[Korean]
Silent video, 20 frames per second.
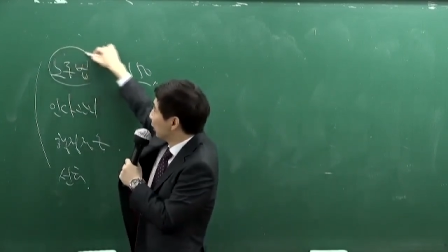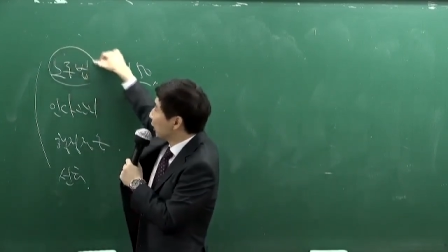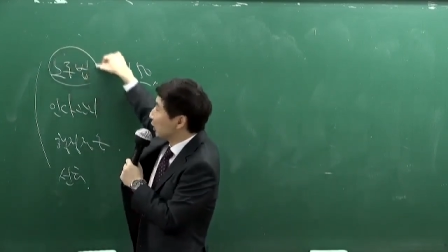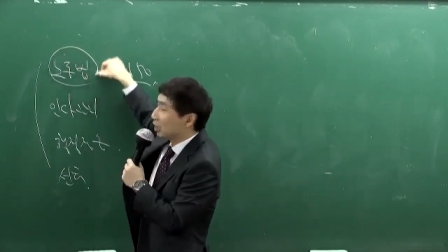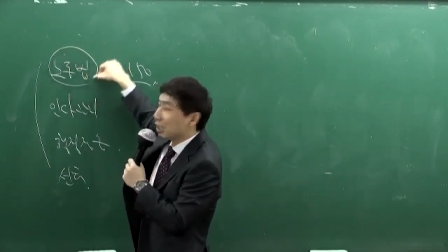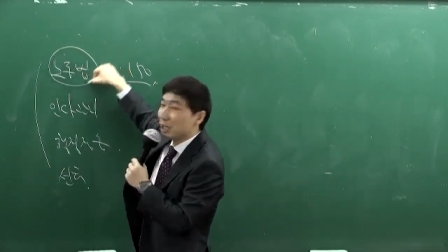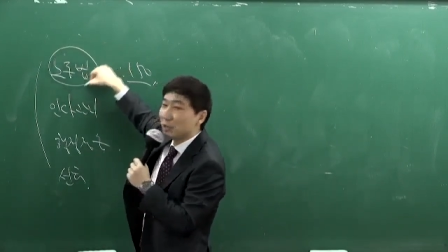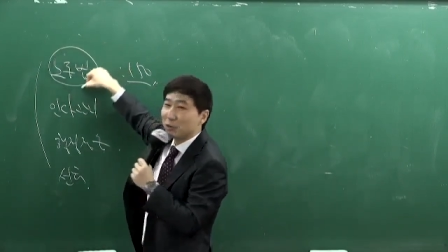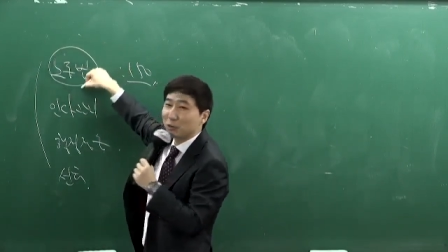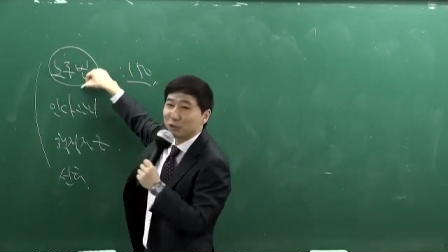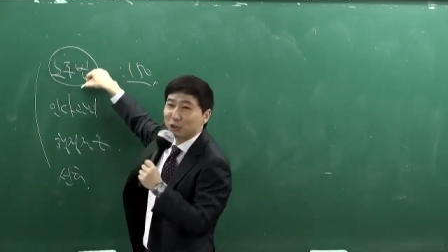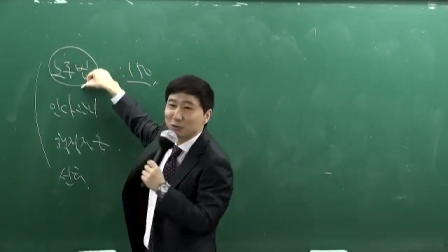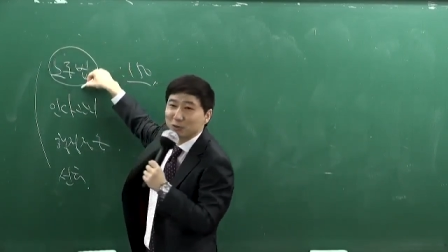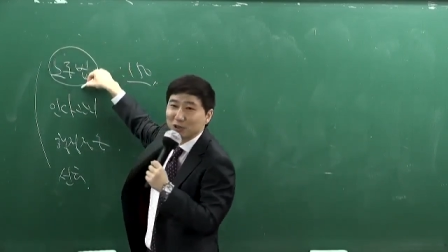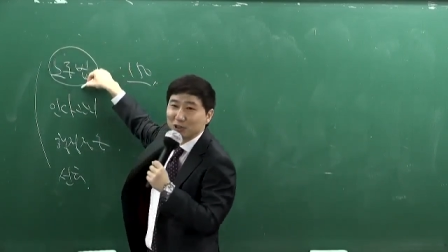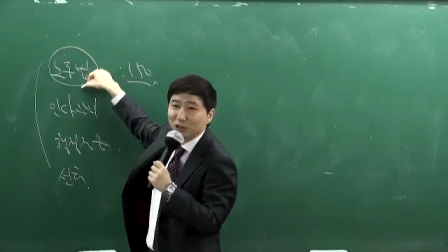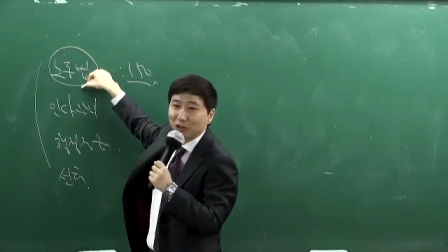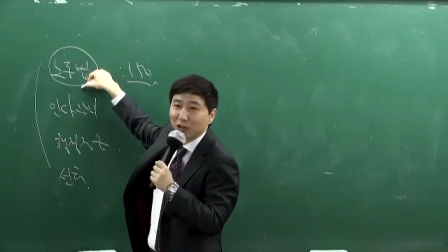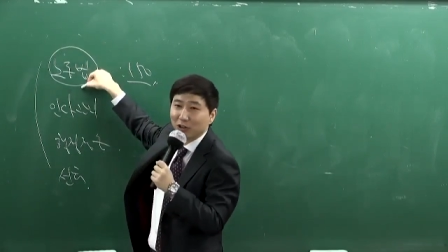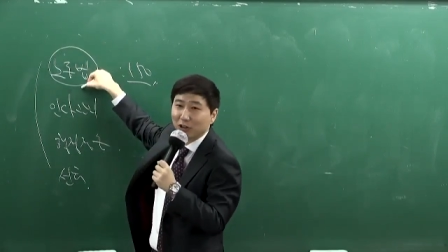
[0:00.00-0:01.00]
1차에 들고
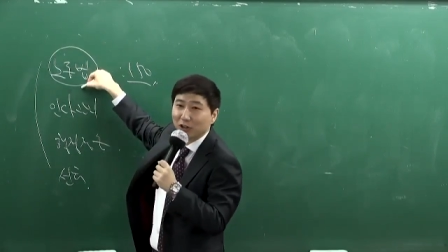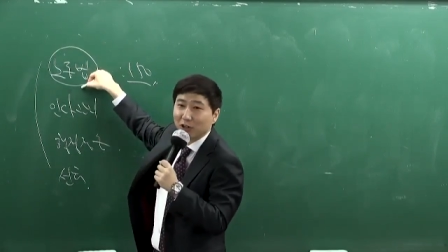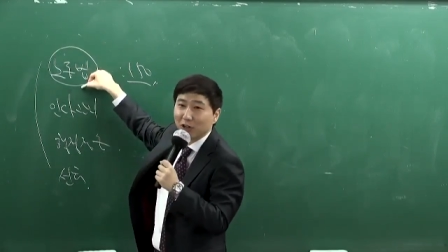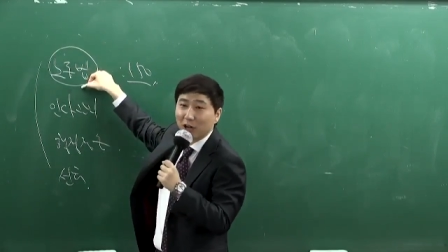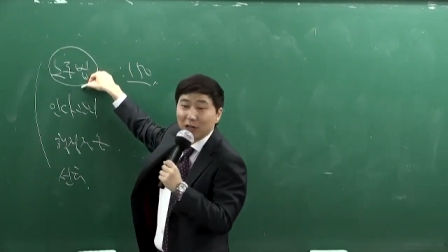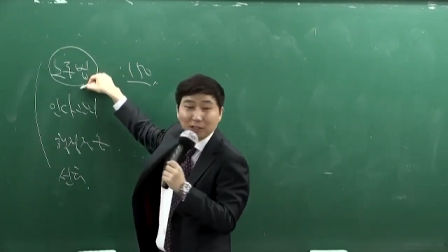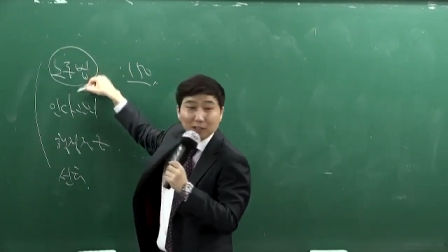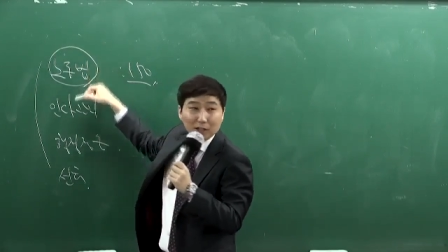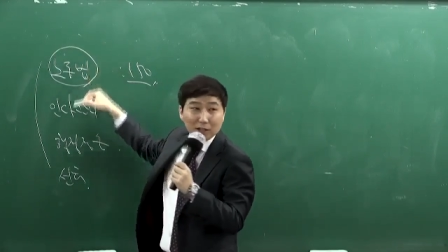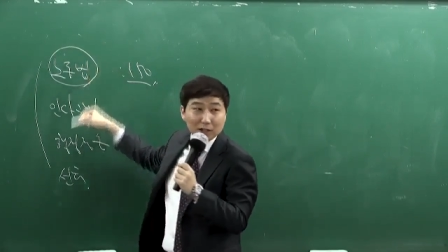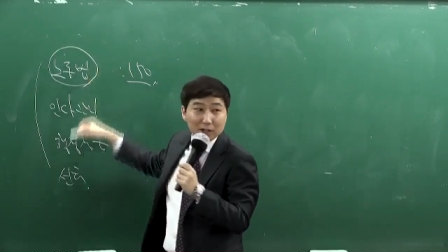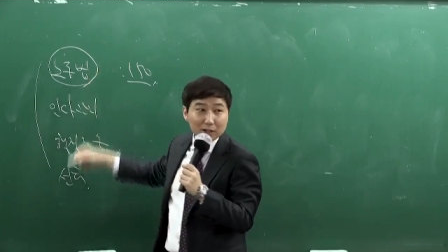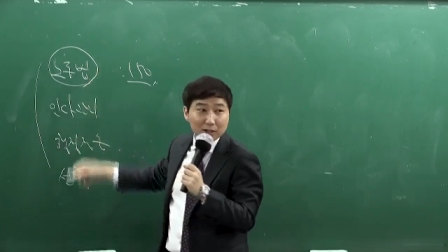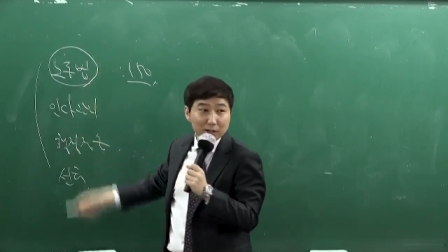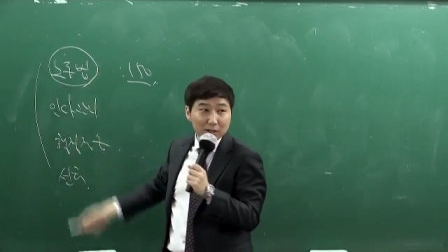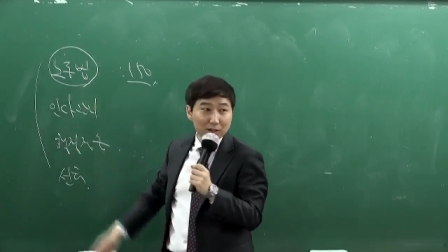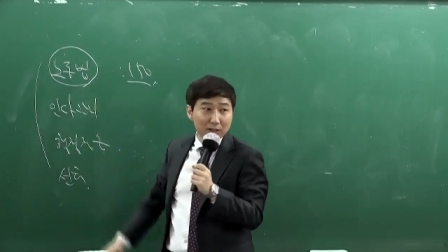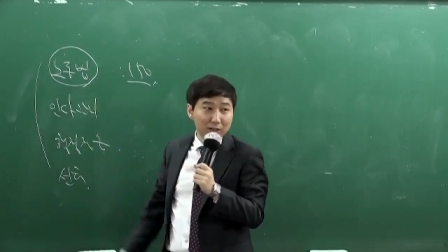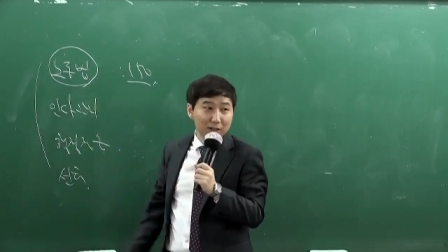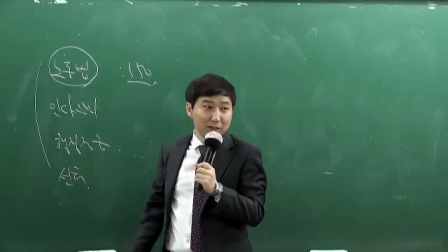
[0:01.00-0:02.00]
심지어 가장
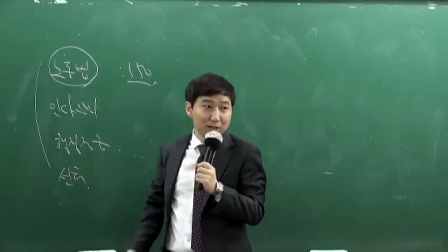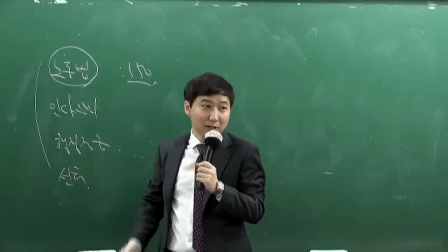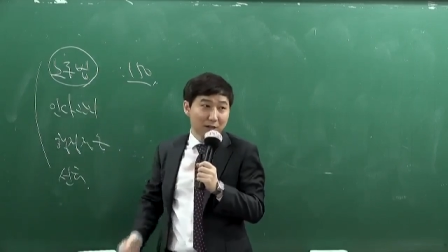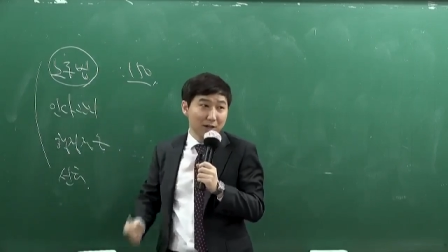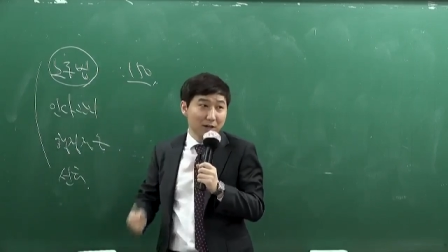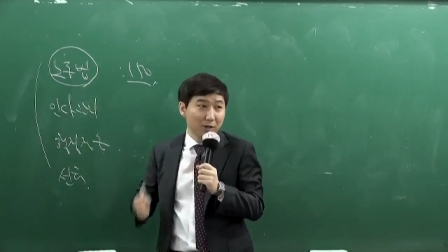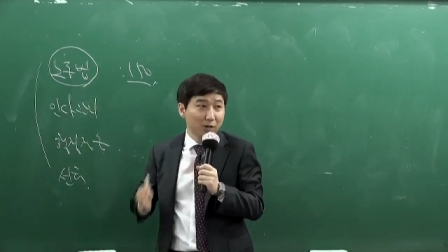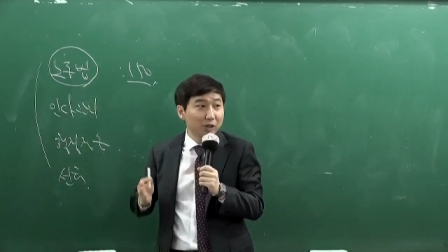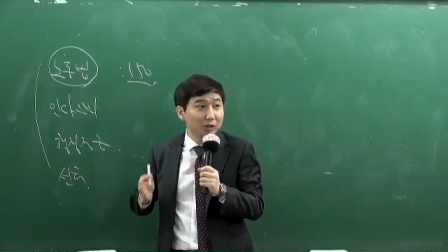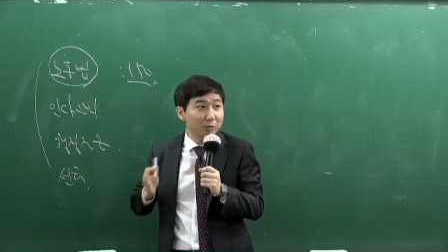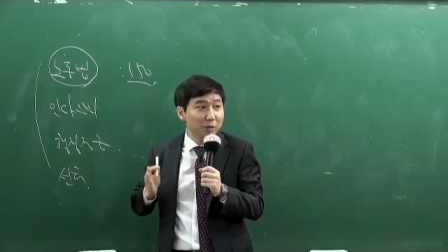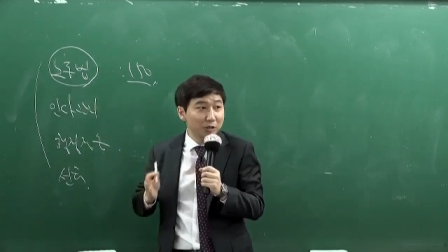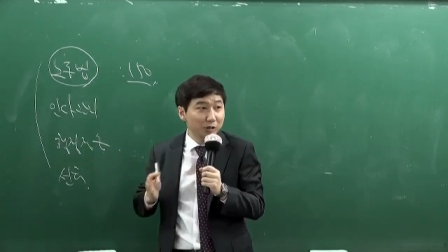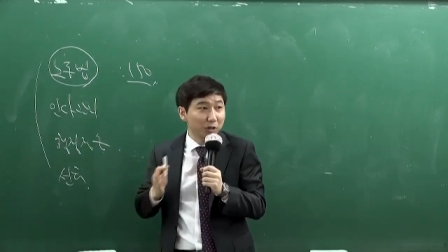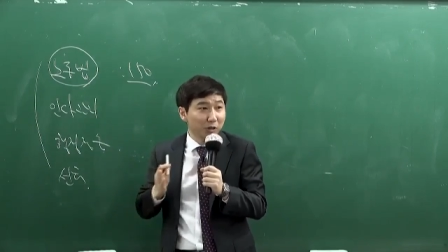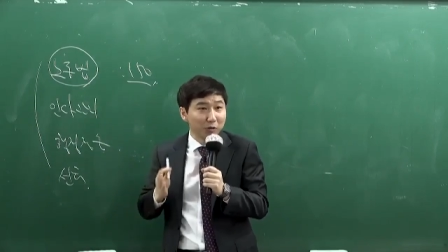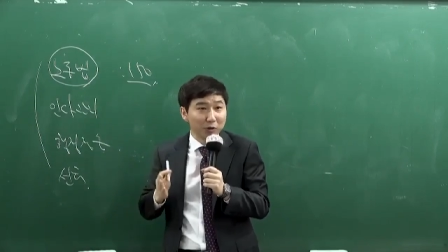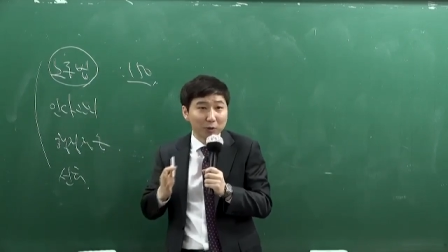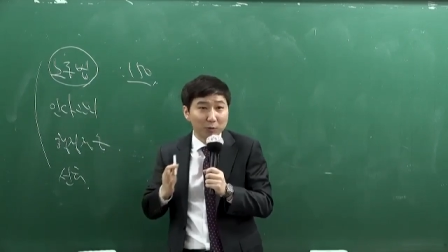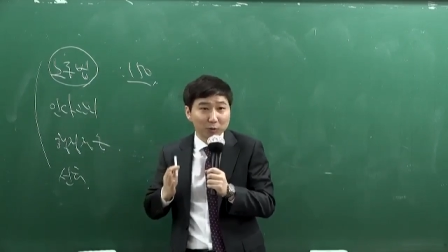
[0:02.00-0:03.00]
자, 열심히 하셔야
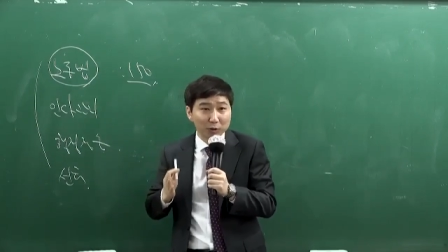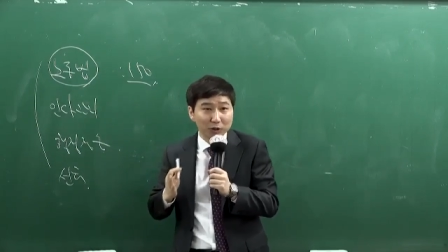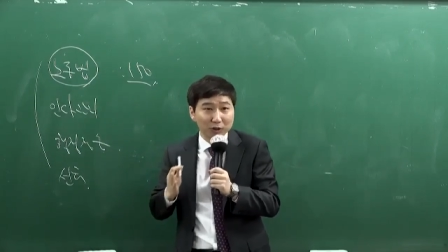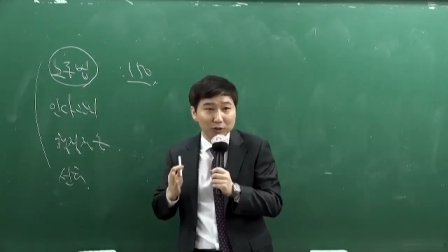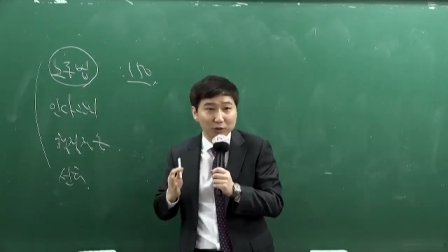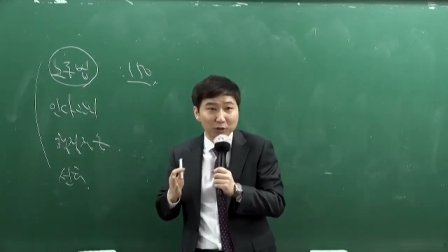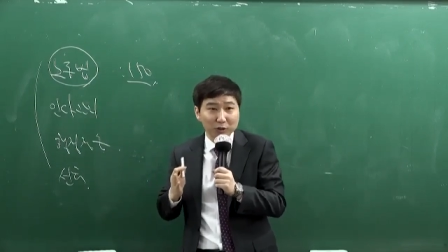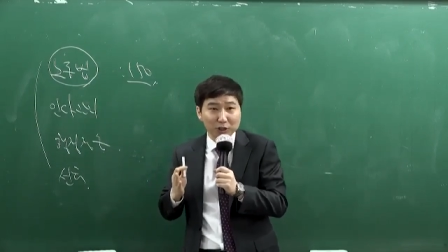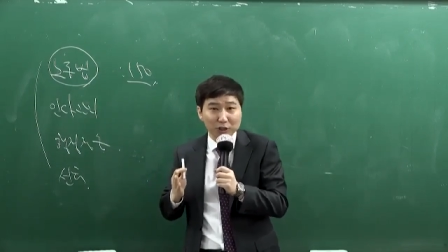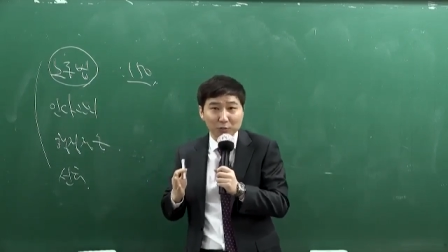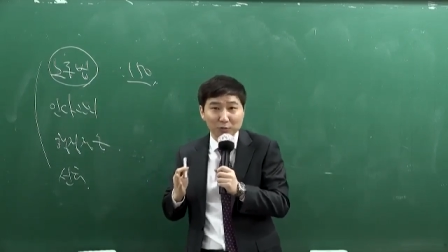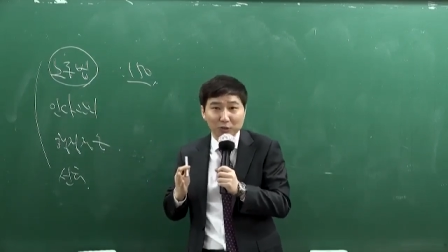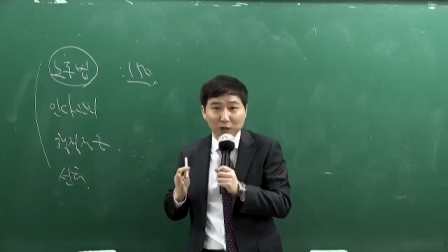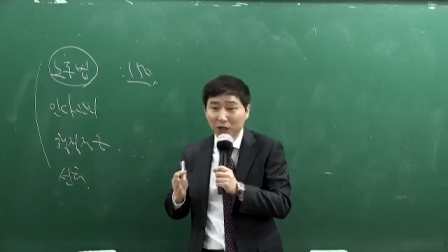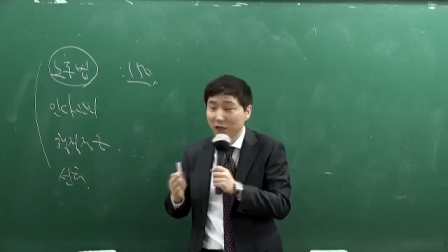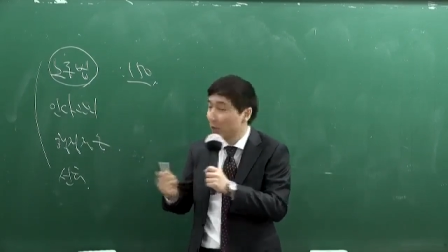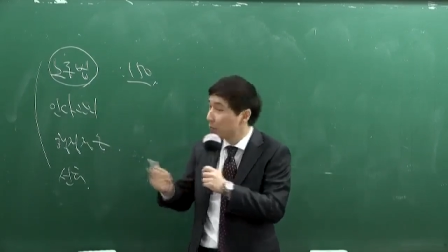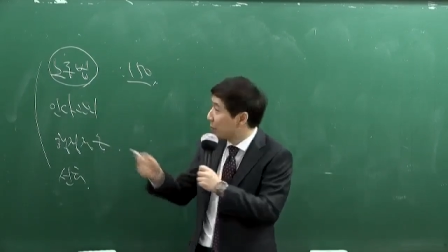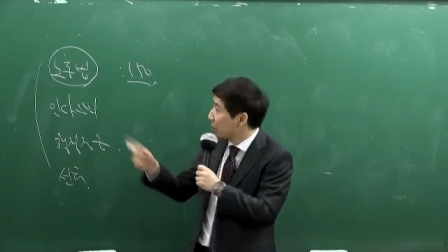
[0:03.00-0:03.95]
되는 과목이 되겠습니다.